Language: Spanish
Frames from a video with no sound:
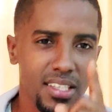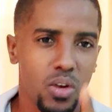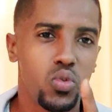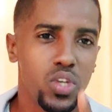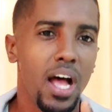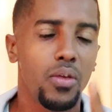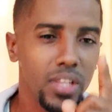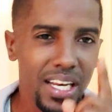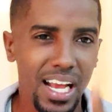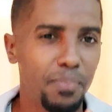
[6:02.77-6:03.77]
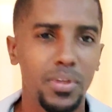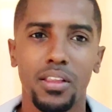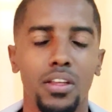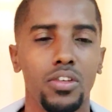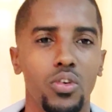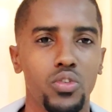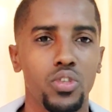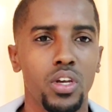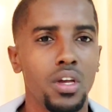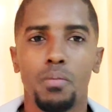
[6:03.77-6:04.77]
ser juzgado delante de
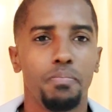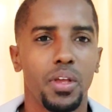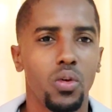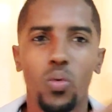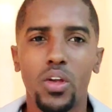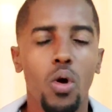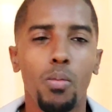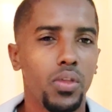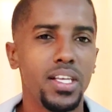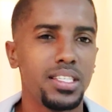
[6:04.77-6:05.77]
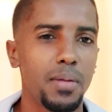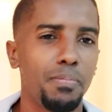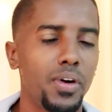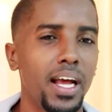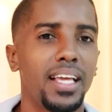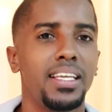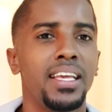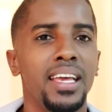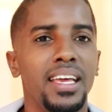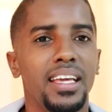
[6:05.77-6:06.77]
Dios. Pero no es como dicen por ahí,
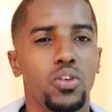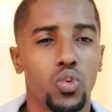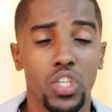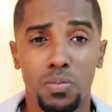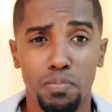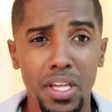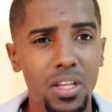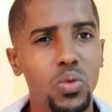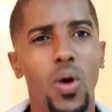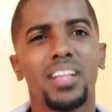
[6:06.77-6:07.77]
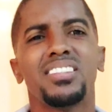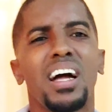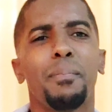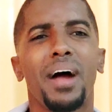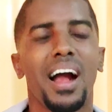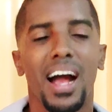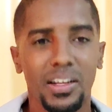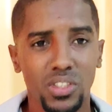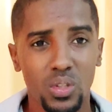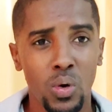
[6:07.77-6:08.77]
que los espíritus andan
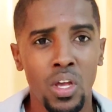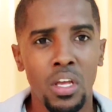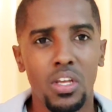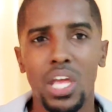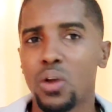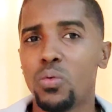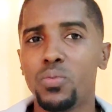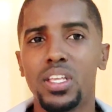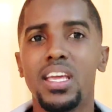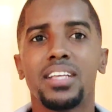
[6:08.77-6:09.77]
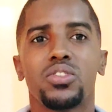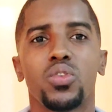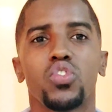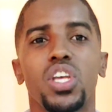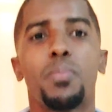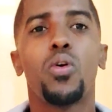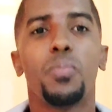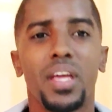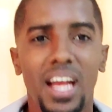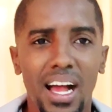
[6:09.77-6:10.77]
vagando y algún día entonces
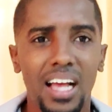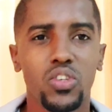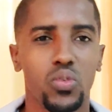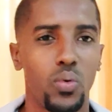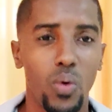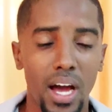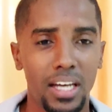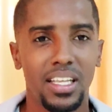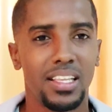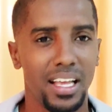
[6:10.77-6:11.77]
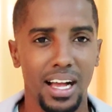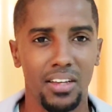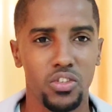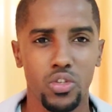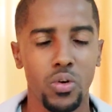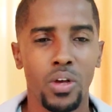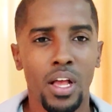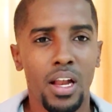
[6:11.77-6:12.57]
volverán a su lugar de descanso.